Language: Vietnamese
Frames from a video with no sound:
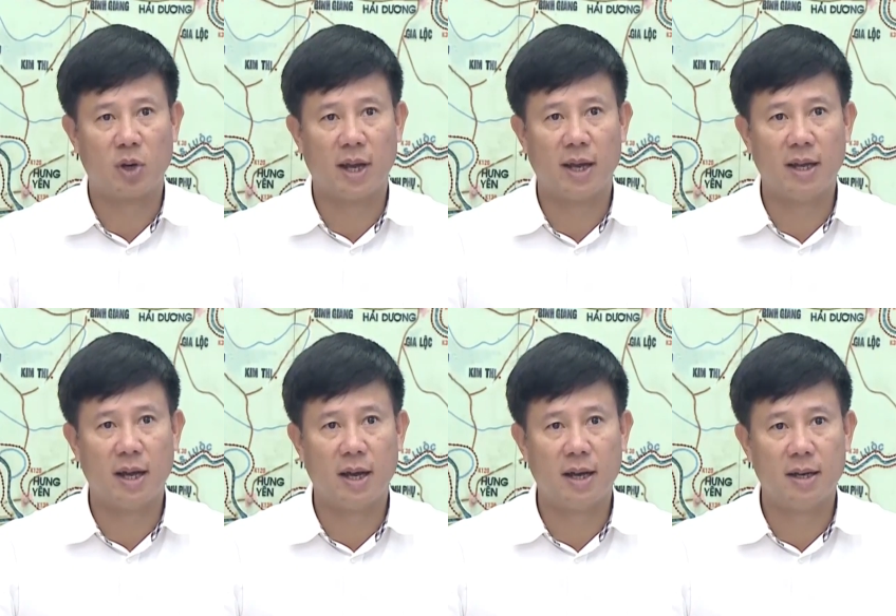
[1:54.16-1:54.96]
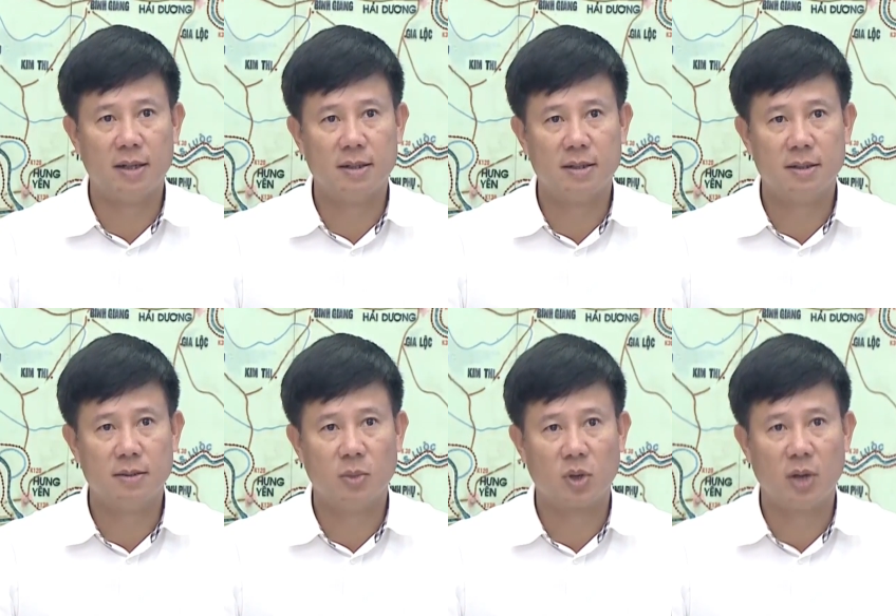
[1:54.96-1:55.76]
Một cái
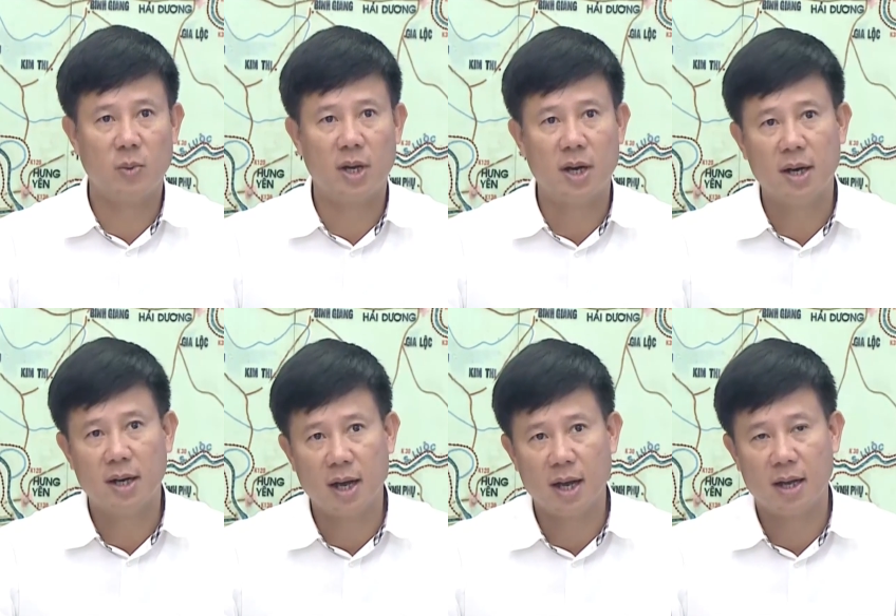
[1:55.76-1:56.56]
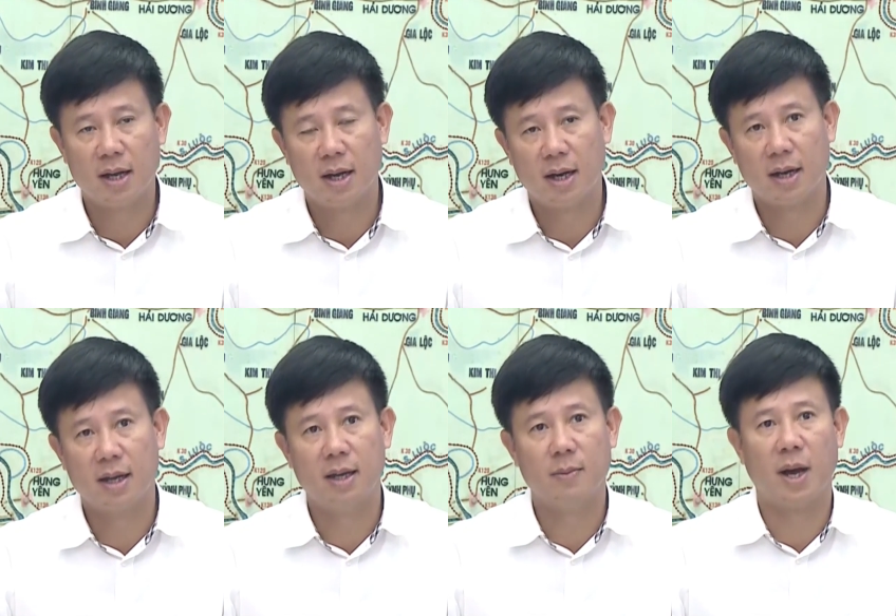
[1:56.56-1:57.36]
một cái nguy cơ nữa
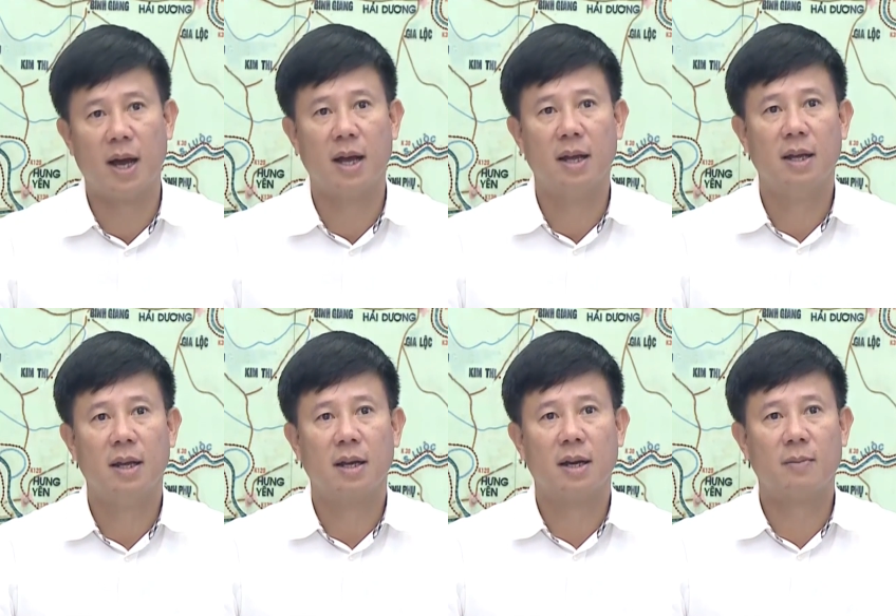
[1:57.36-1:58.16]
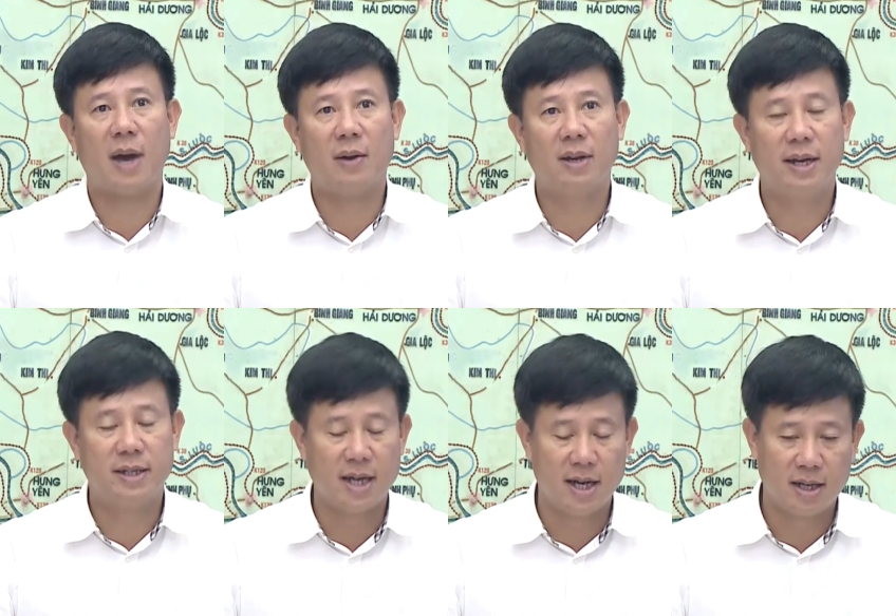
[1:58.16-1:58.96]
là khi mà cơn bão đi
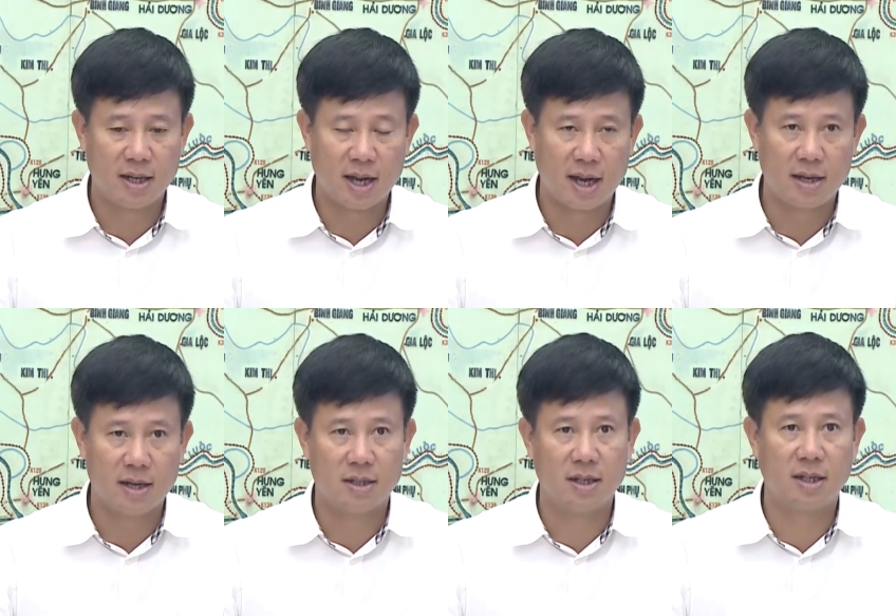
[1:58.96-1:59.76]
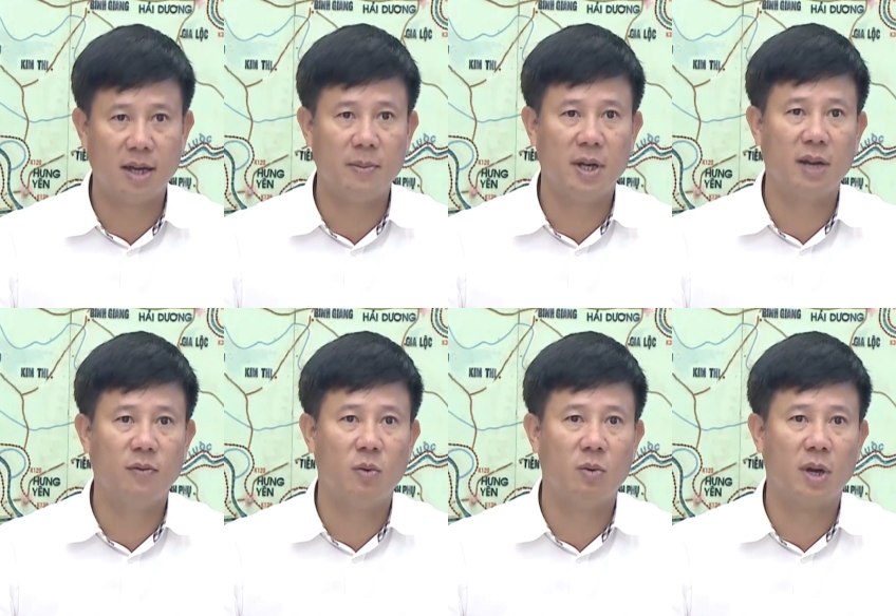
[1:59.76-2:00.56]
lên trên ảnh hưởng trực tiếp đến
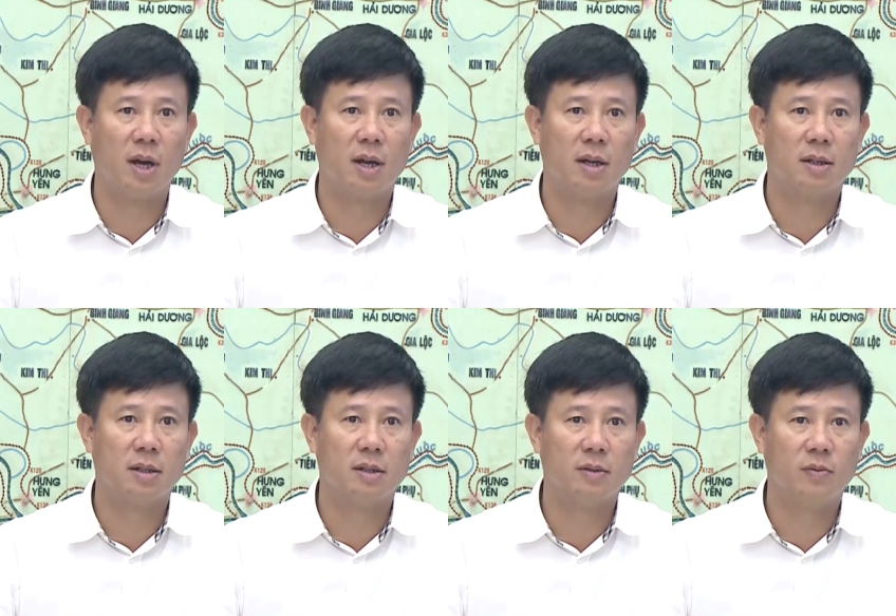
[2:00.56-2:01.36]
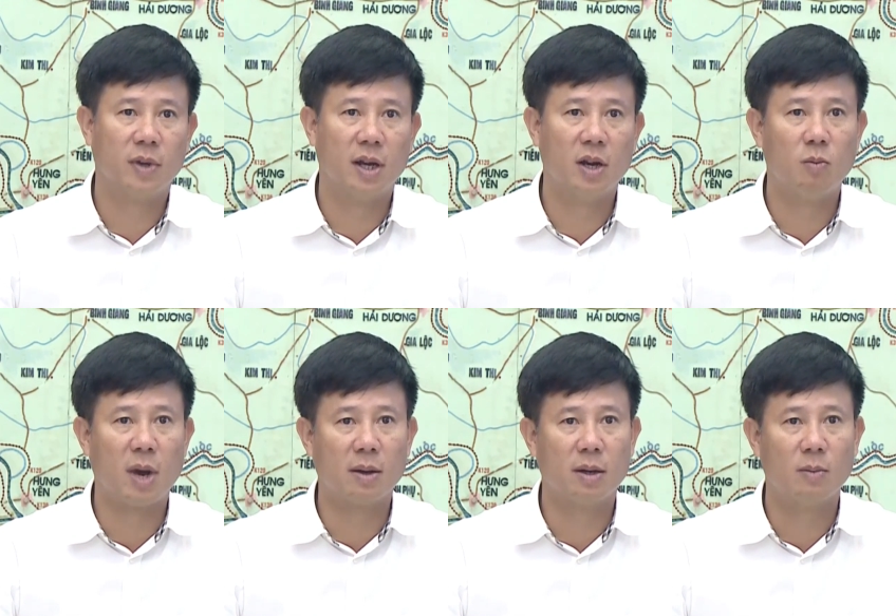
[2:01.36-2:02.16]
cái vùng phía
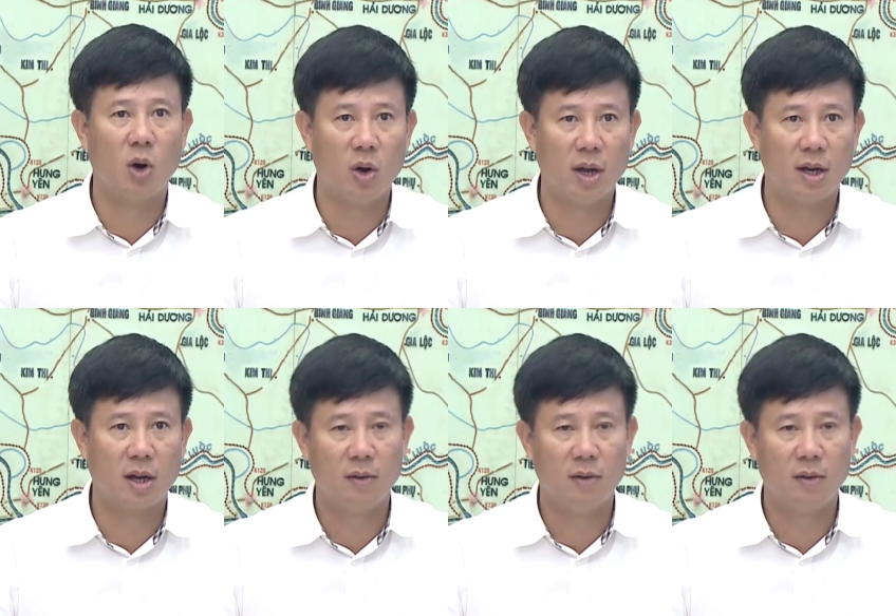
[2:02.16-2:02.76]
Đông Bắc Bộ